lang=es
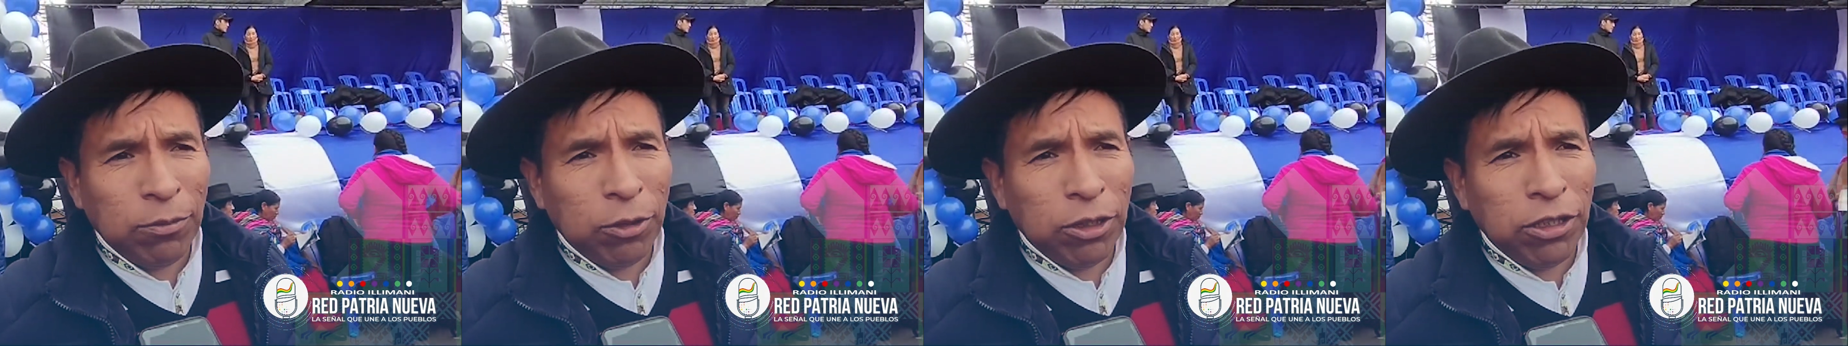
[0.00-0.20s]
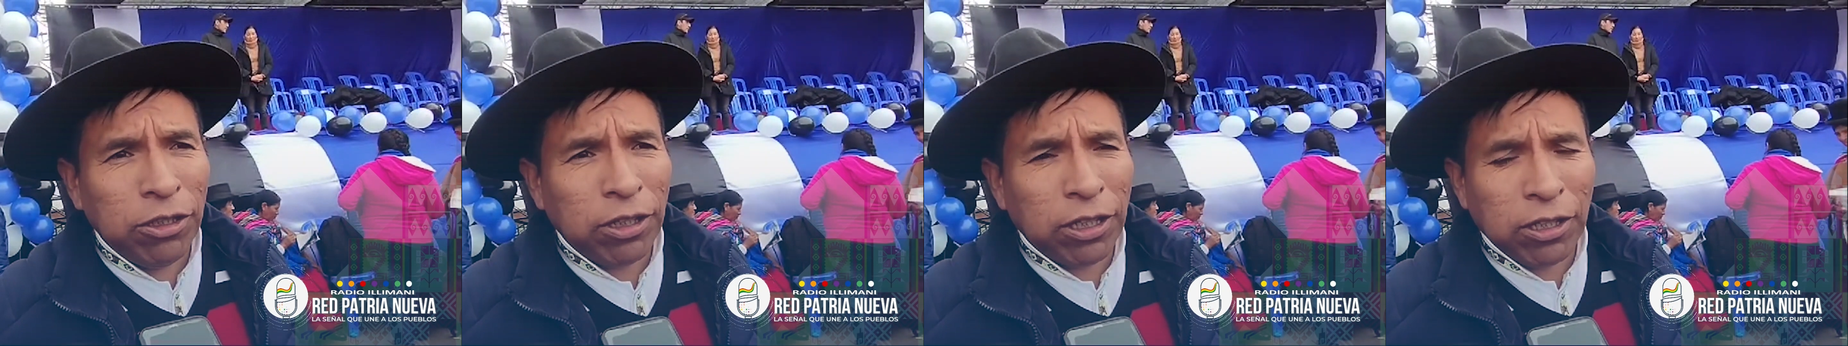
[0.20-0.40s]

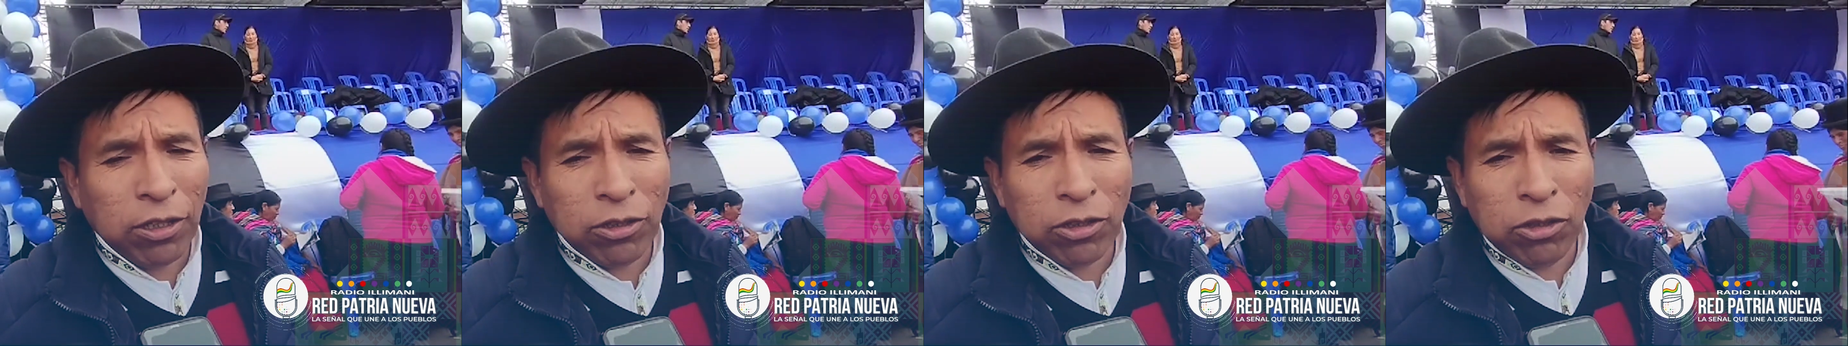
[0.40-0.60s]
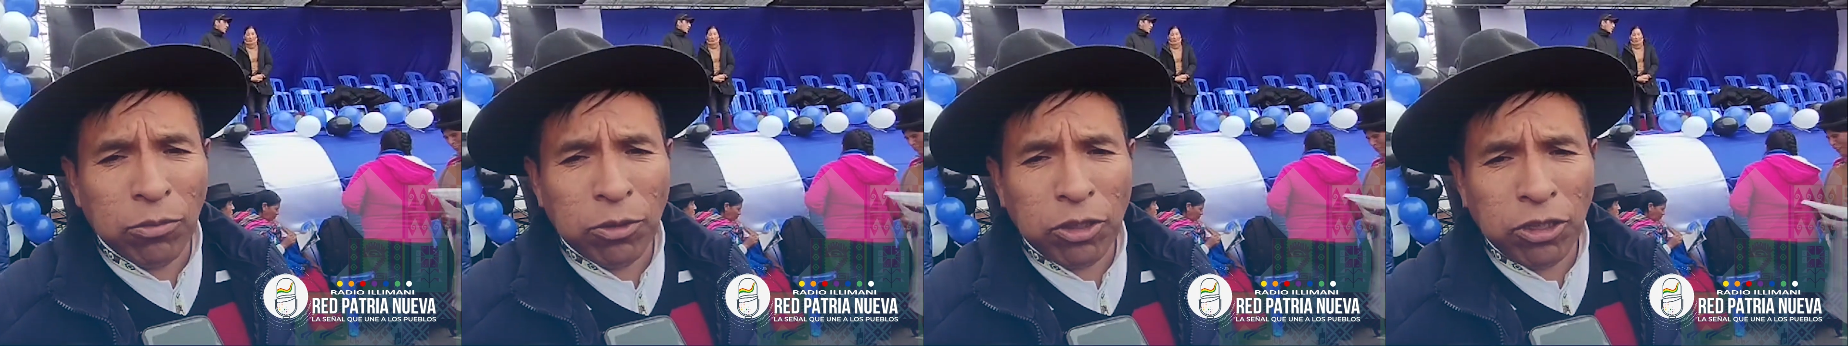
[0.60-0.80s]
Bueno, yo creo que
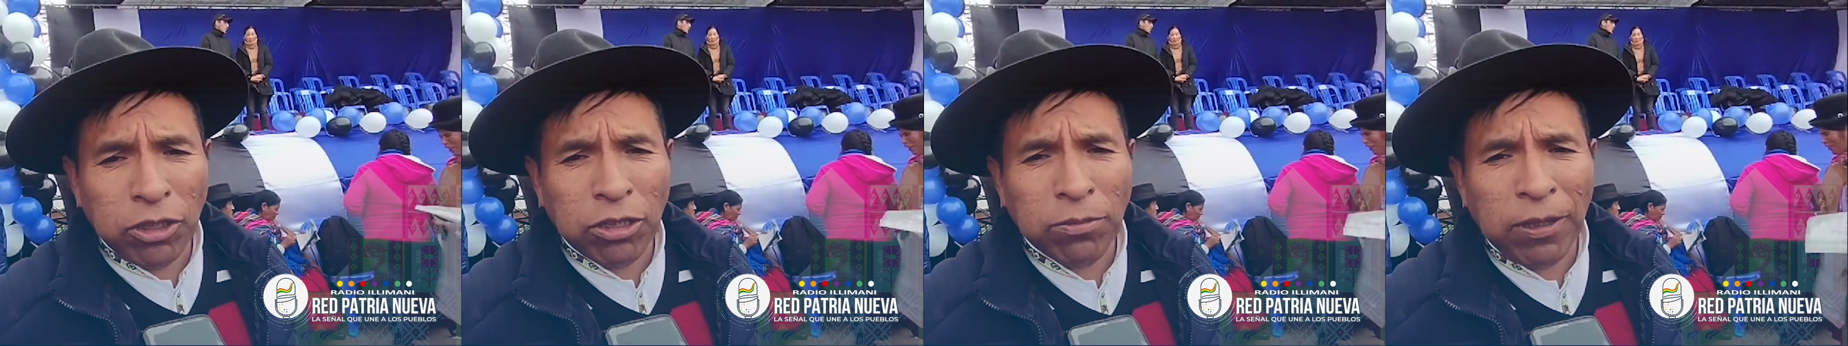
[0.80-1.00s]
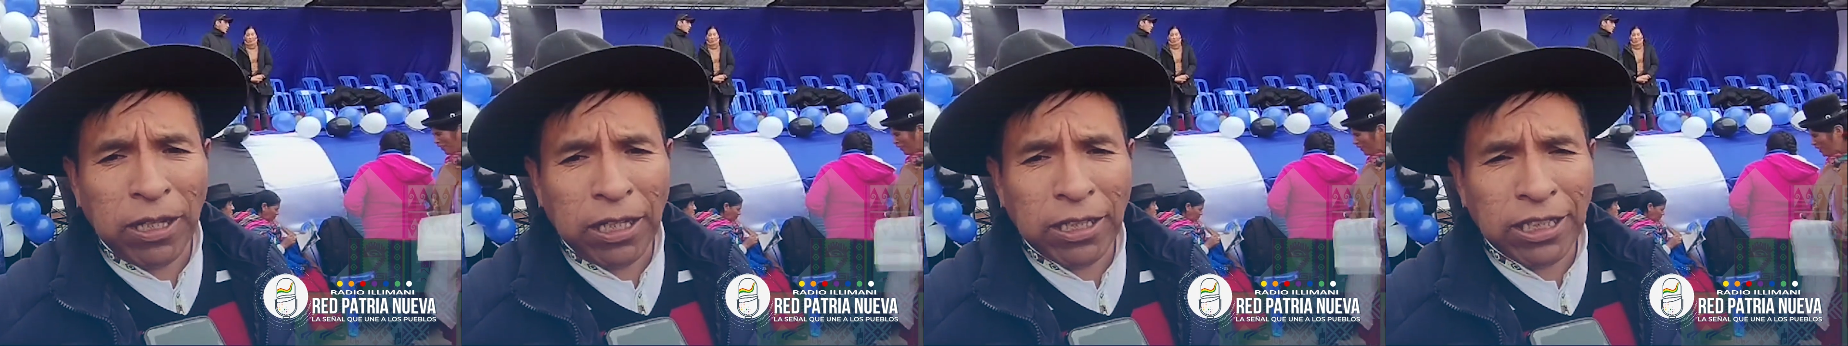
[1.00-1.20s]
las
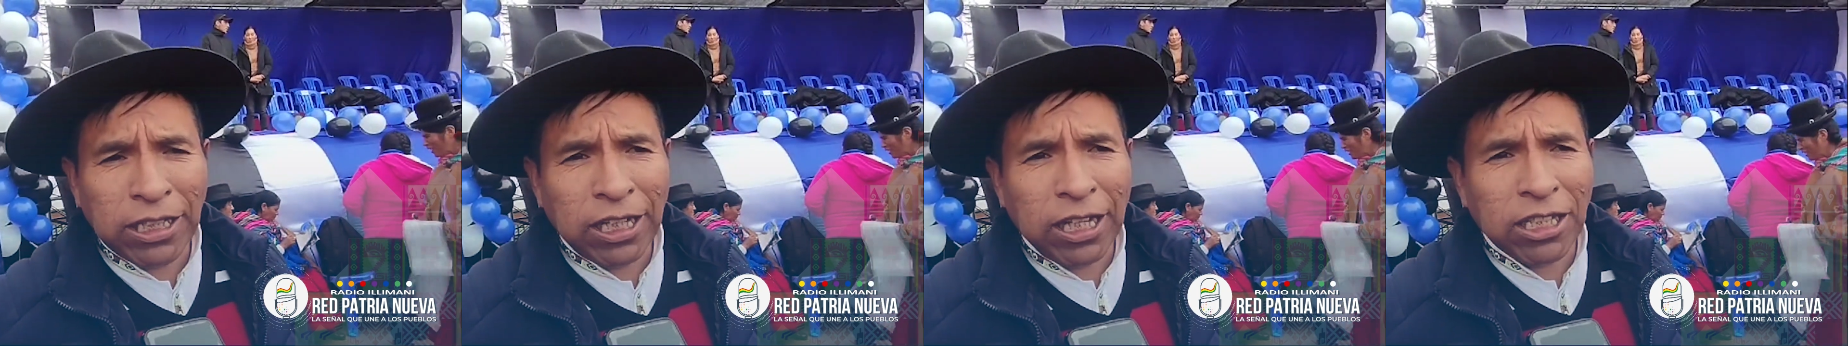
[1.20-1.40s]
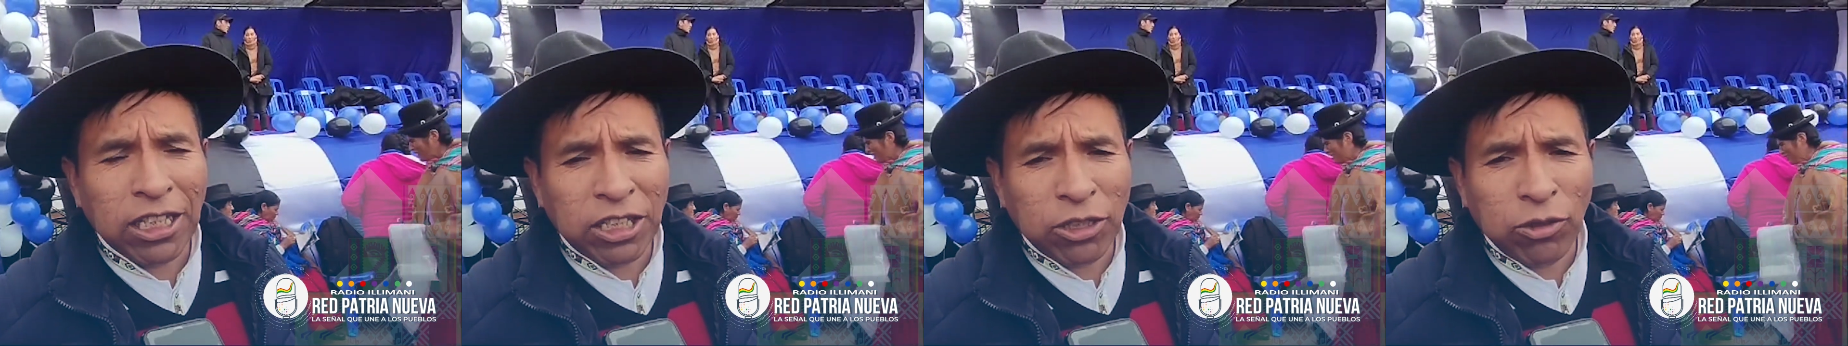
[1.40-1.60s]
comisiones van a
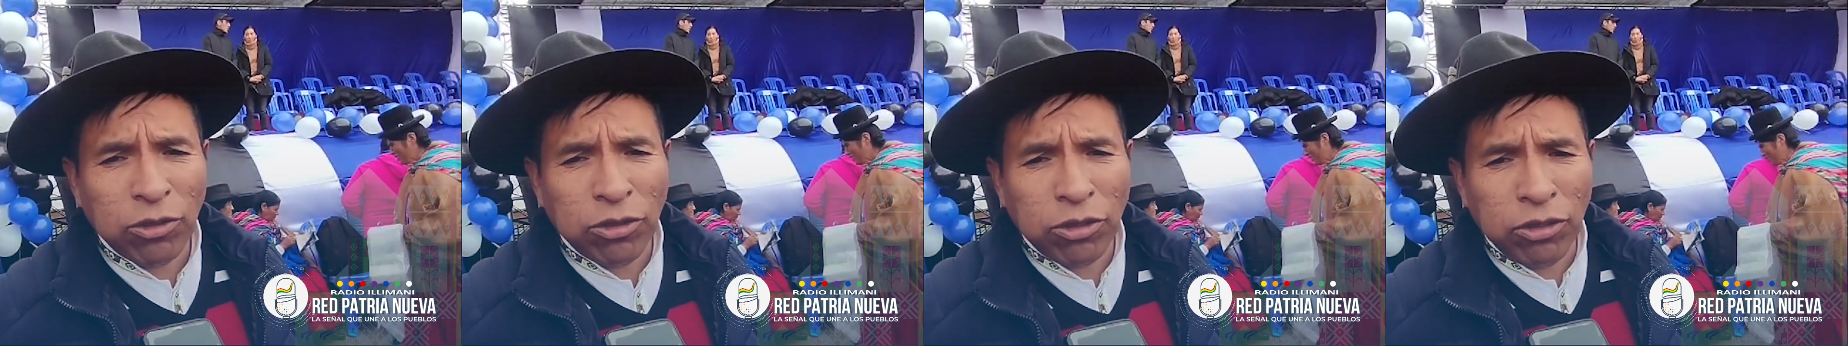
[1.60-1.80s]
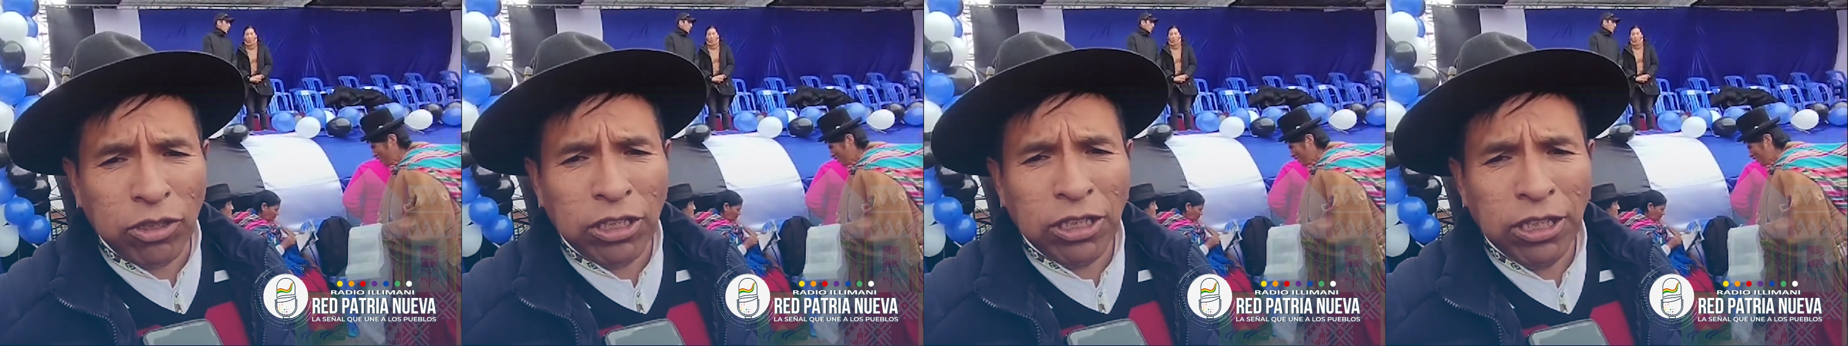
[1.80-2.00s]
sacar
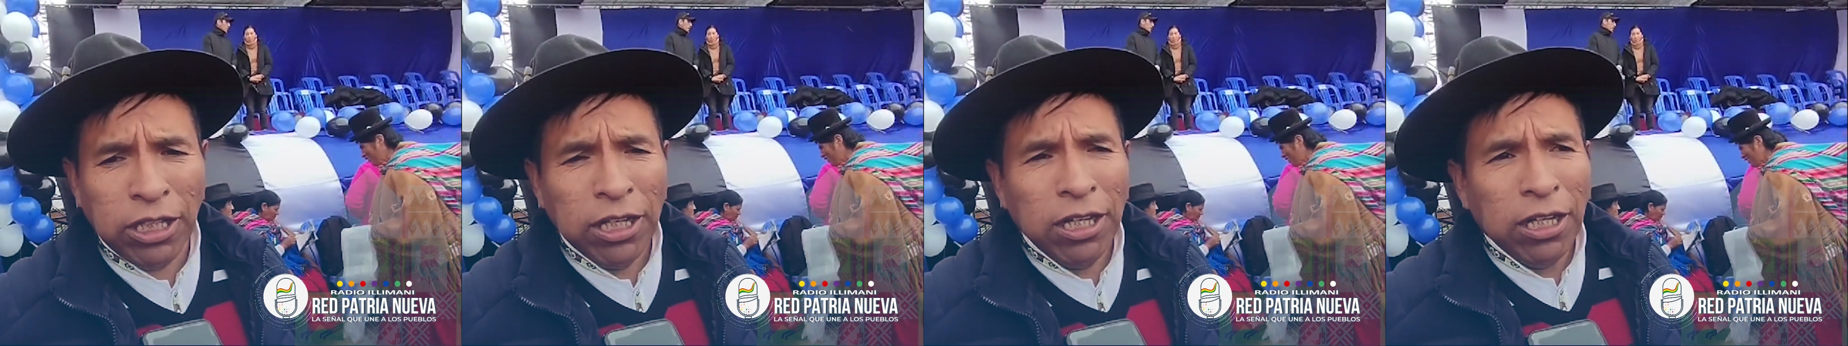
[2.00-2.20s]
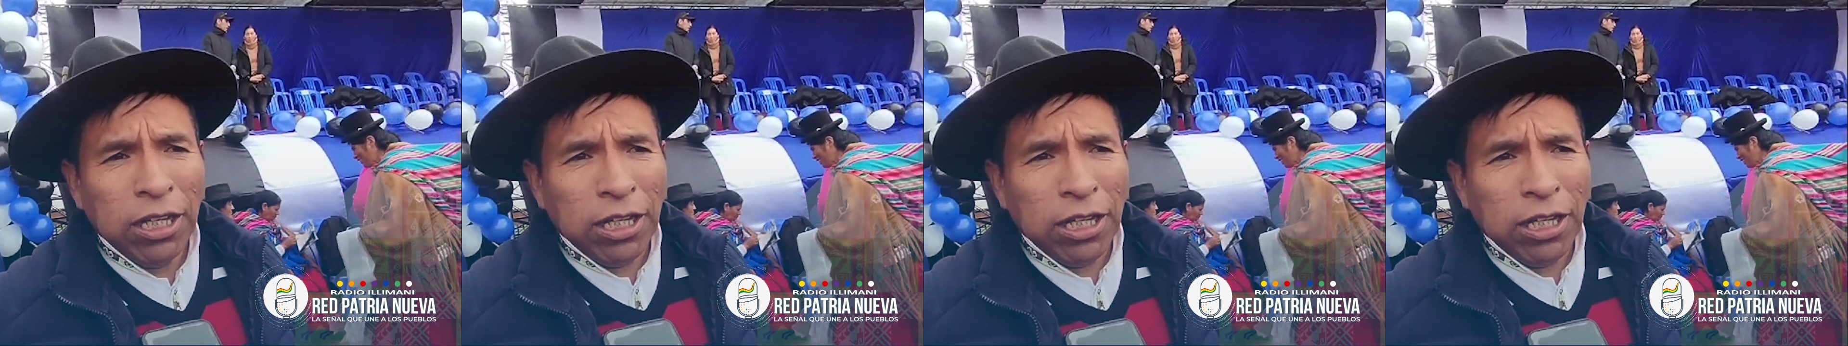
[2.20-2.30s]
resoluciones